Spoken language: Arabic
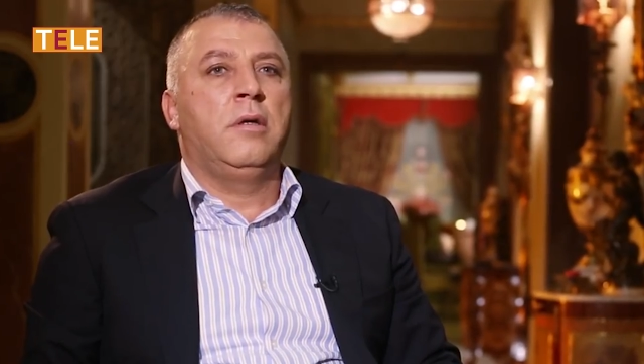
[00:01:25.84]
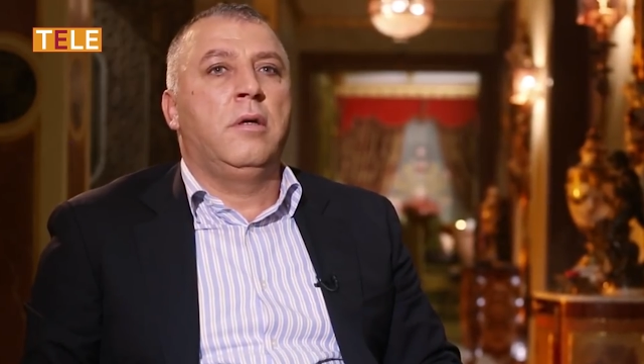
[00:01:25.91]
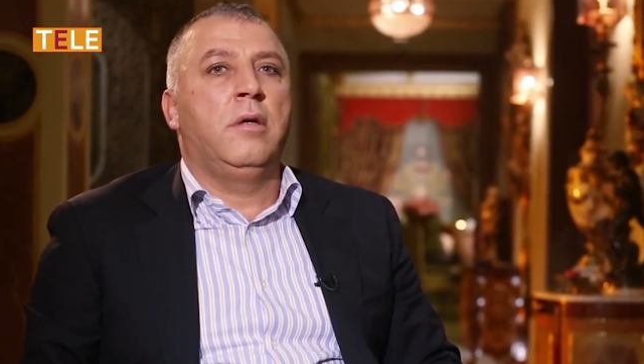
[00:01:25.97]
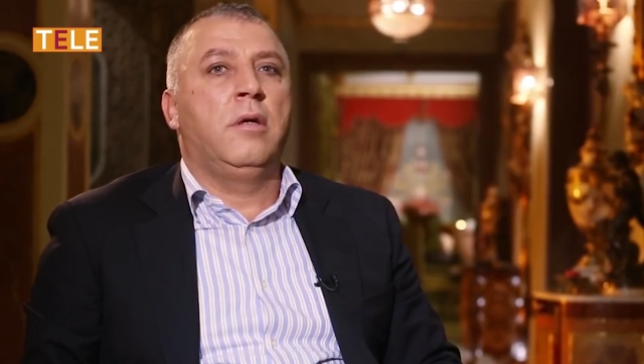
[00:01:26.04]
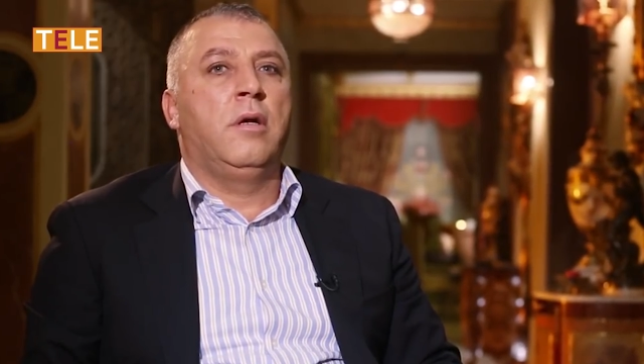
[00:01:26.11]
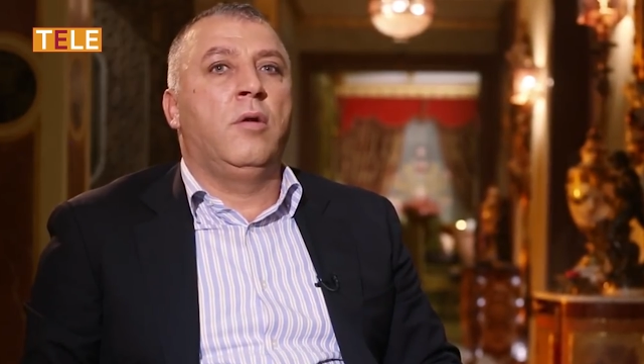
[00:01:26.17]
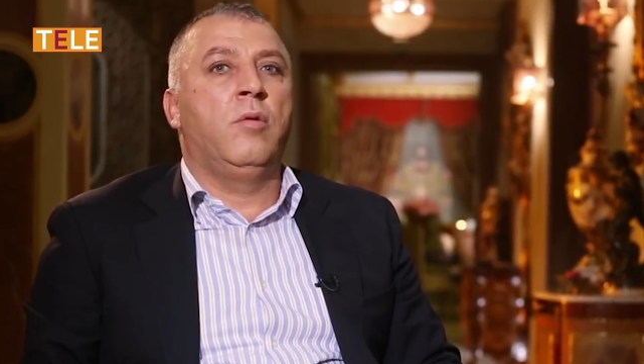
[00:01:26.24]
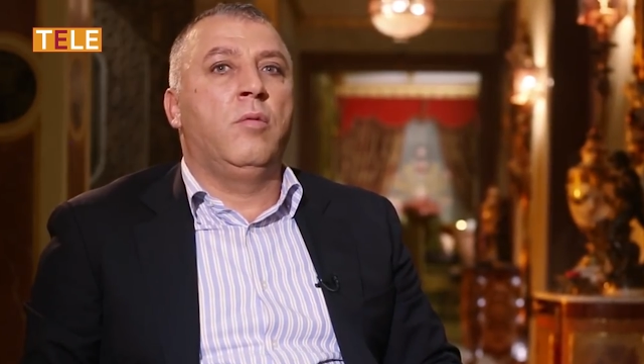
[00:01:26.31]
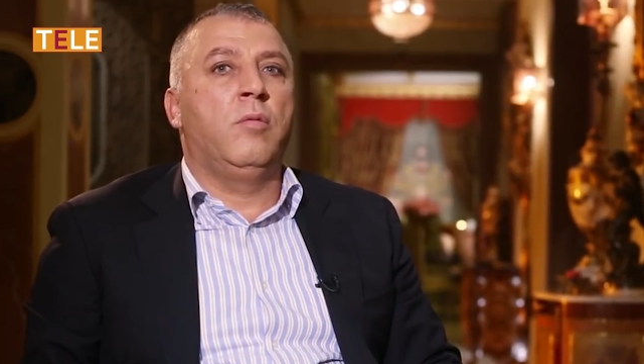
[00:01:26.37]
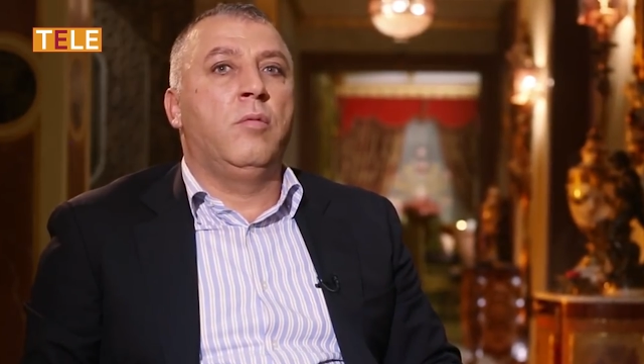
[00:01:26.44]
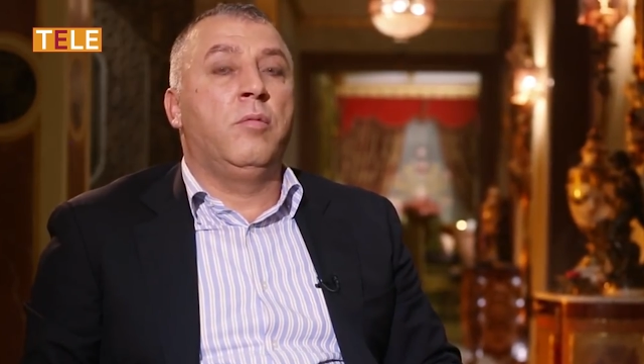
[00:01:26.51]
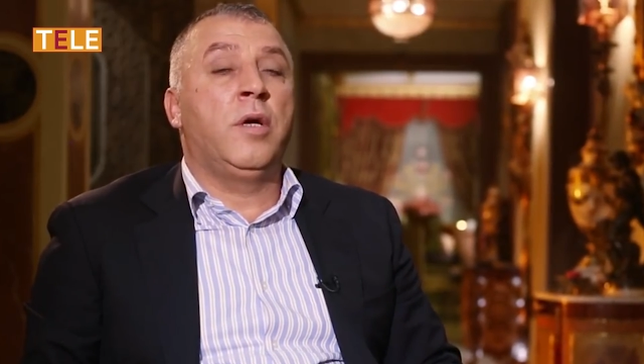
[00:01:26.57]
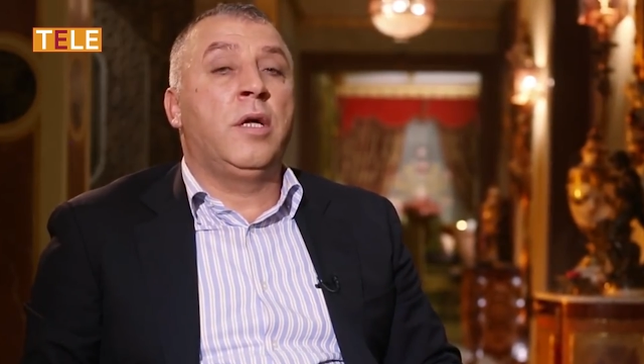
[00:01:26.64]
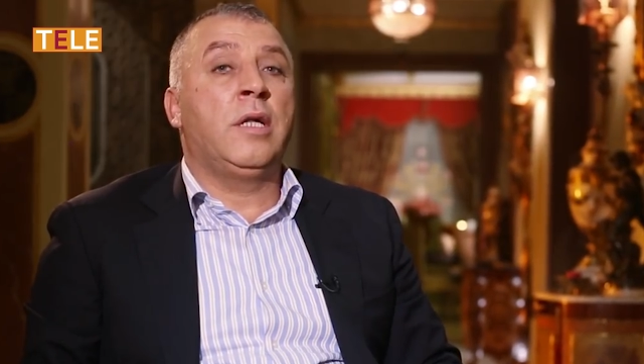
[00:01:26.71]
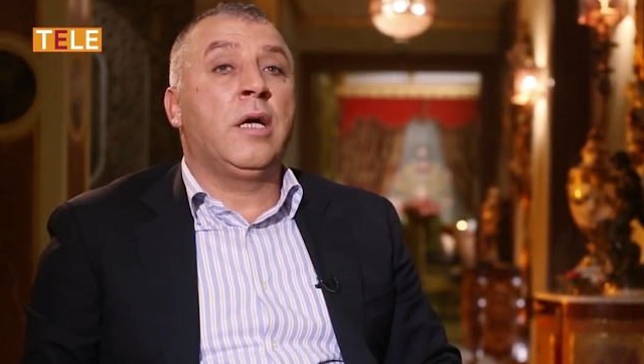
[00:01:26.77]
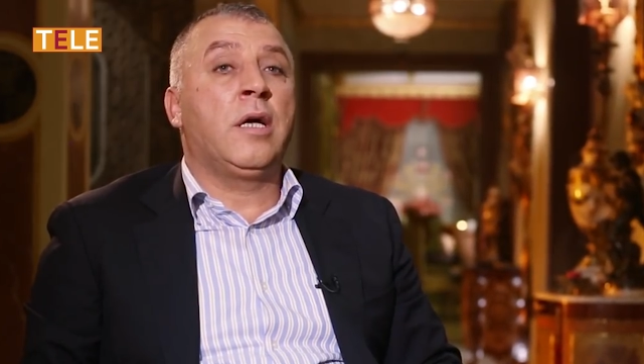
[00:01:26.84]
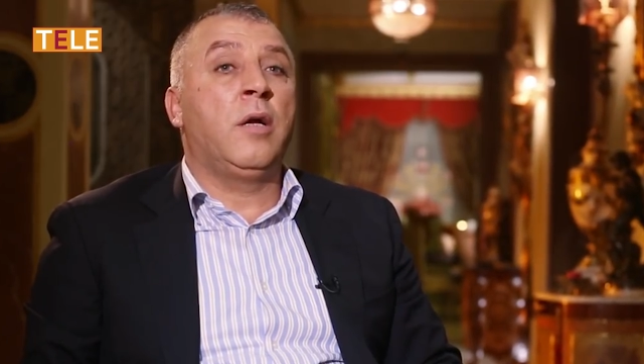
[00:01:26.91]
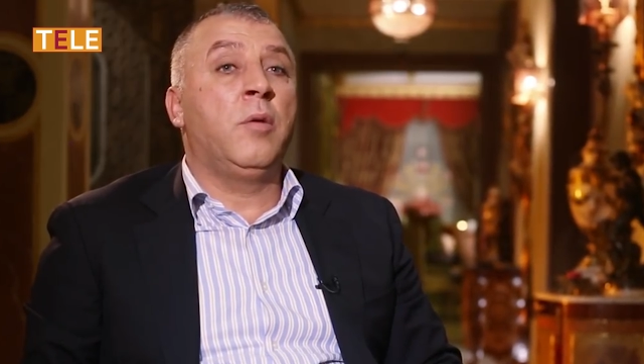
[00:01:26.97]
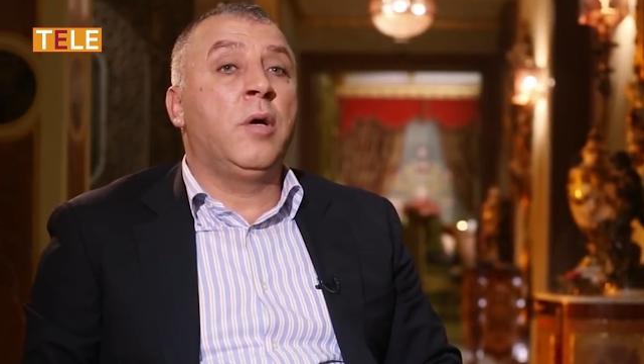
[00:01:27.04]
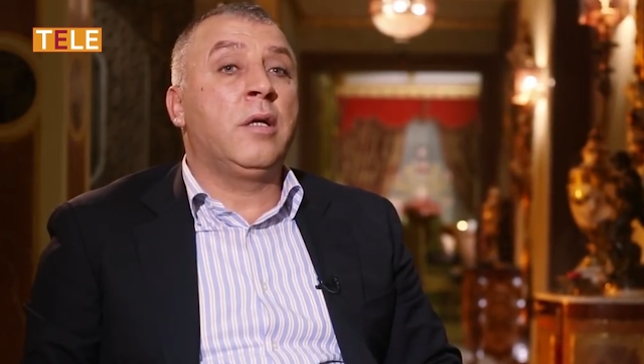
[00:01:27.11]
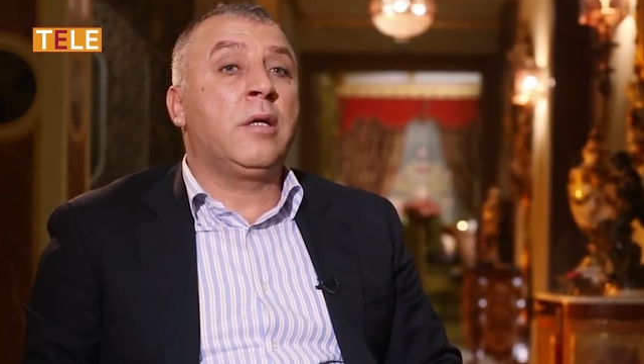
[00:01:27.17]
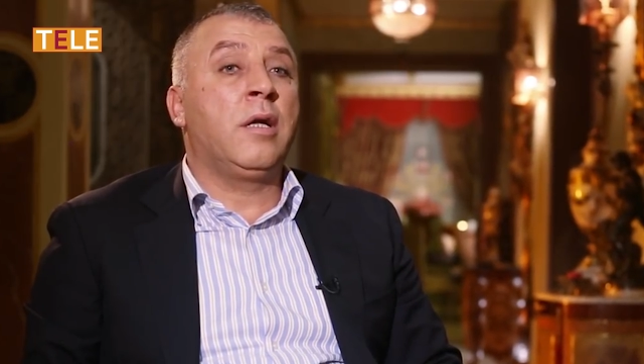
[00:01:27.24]
الحيلة
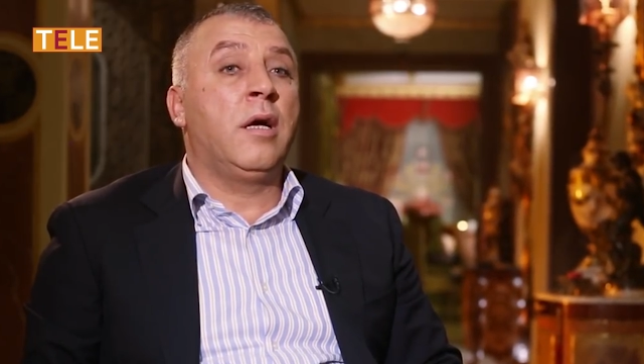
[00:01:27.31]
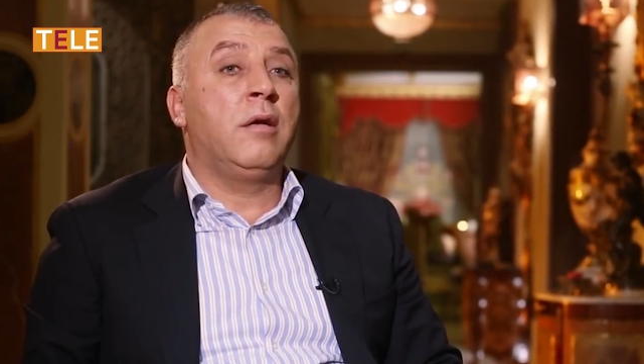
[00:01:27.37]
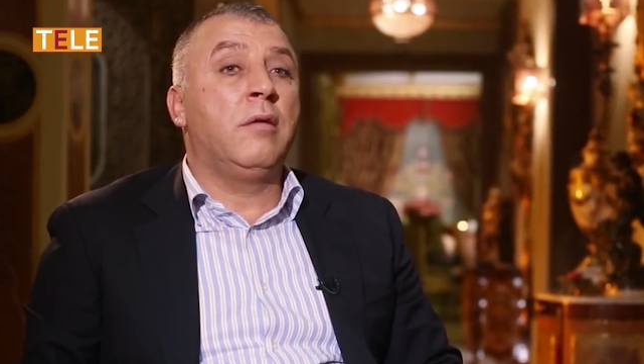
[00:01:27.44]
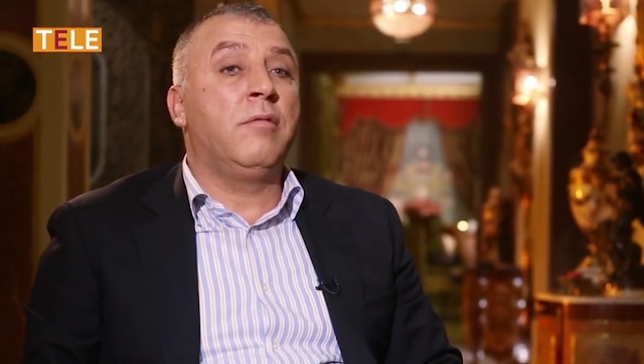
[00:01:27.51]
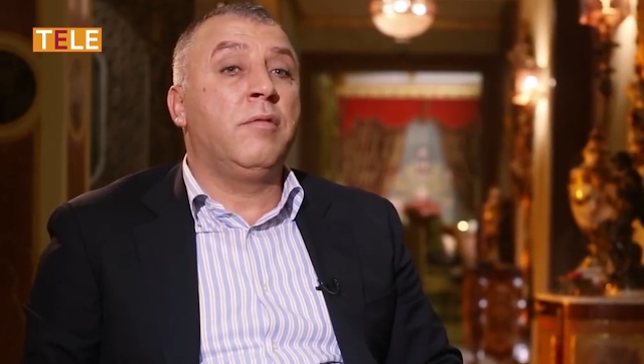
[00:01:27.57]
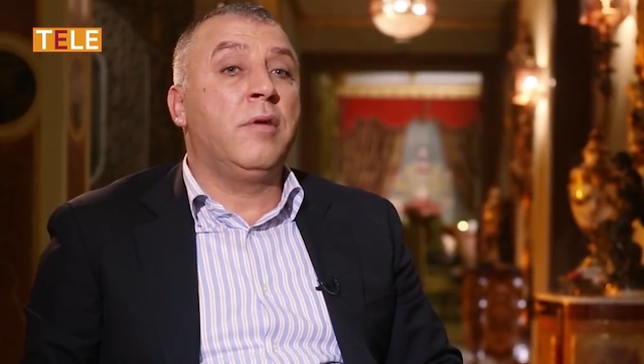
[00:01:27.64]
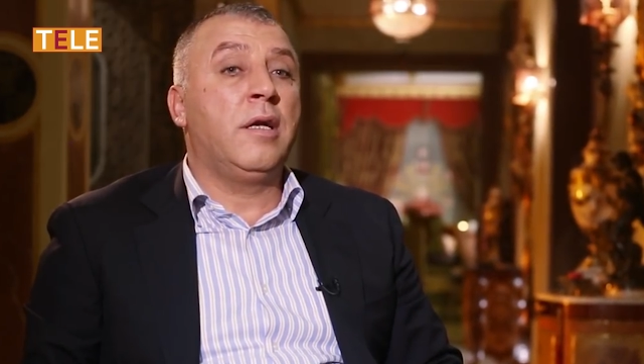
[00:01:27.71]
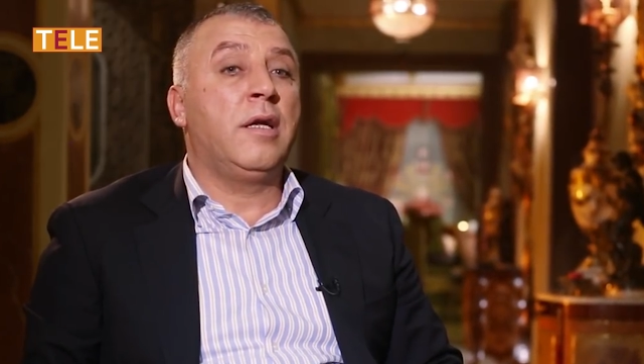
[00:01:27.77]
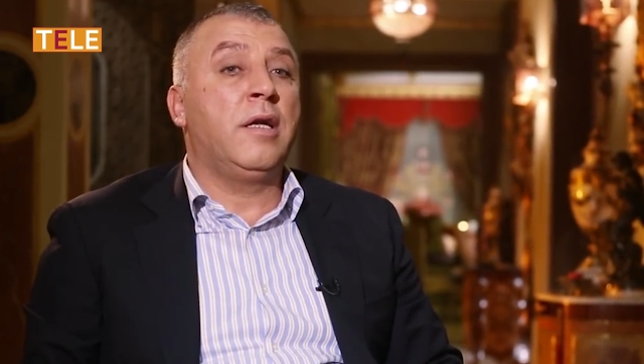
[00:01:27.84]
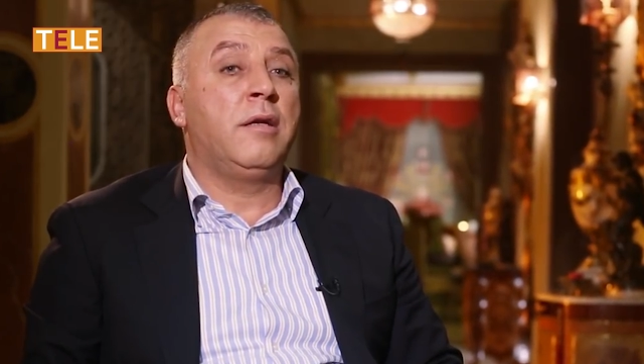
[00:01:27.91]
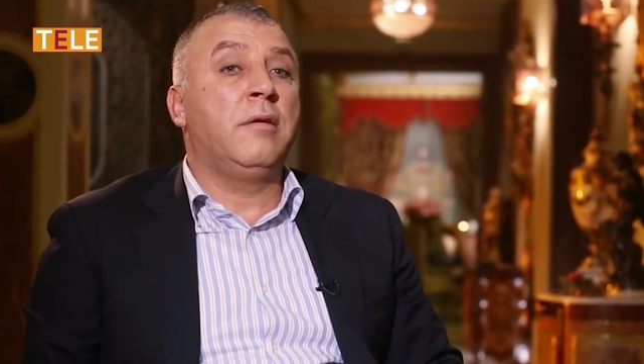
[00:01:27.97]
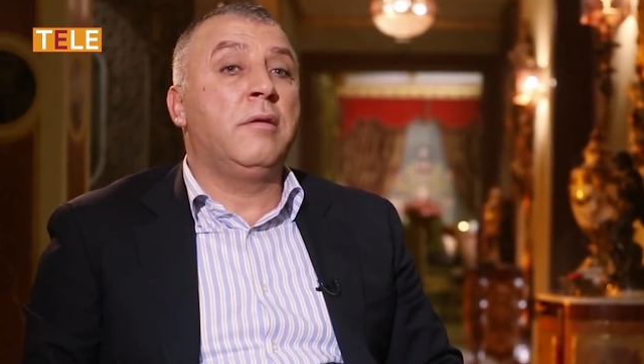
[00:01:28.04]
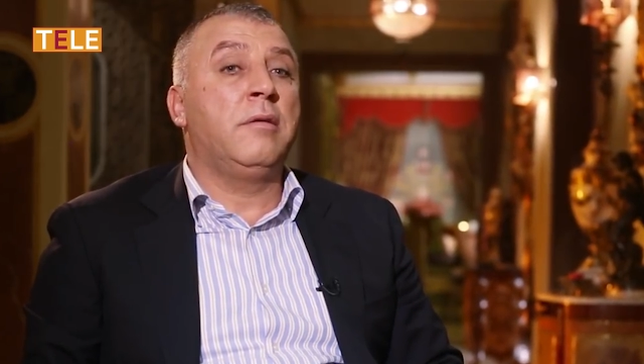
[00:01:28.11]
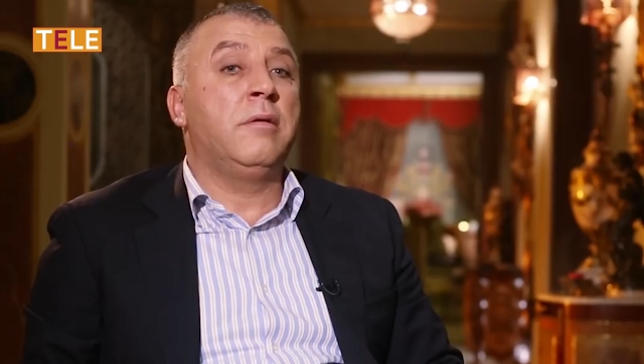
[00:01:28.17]
وهو يرقب موت